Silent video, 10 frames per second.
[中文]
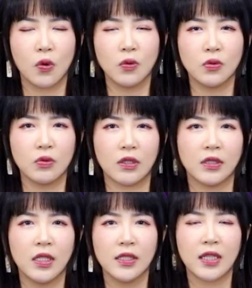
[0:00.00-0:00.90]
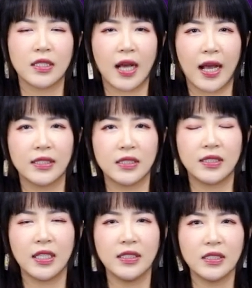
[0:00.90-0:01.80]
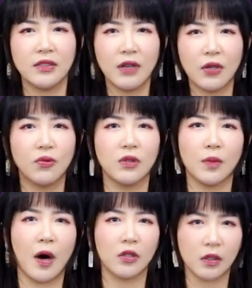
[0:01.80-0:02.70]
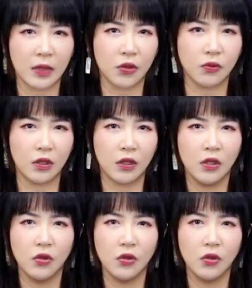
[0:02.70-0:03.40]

工作，带着孩子千辛万苦地跑到美国，